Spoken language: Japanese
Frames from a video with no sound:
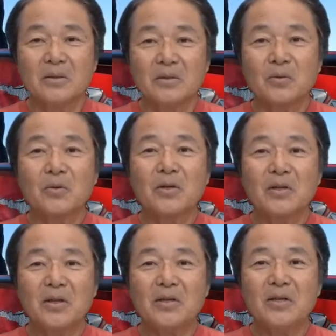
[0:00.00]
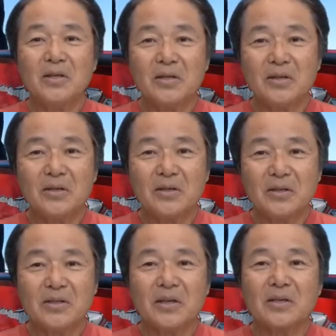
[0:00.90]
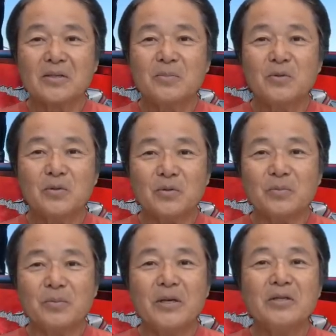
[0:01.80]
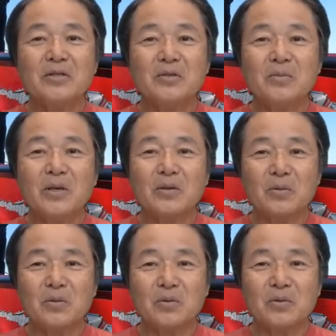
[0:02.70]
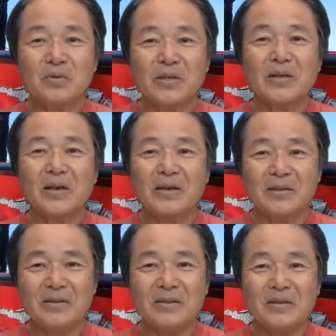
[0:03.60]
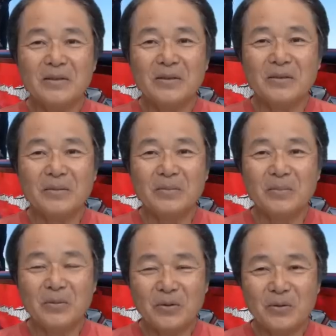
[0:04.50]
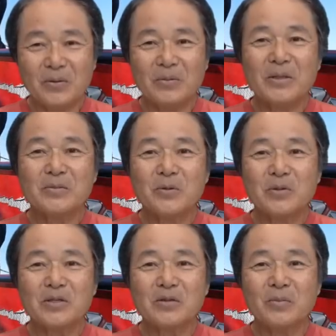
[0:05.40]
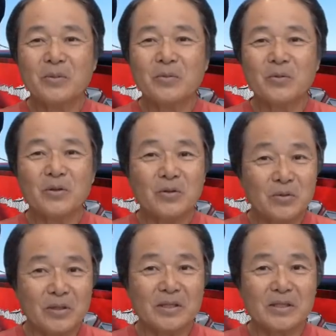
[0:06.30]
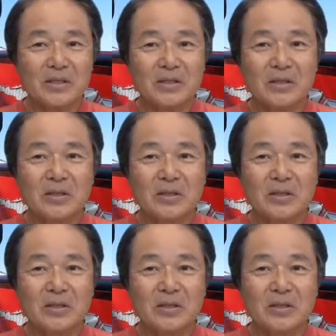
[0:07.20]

それで一気にザラスプーク、ペンシルベートという世界に、もうバスプロたちの目も行くんです。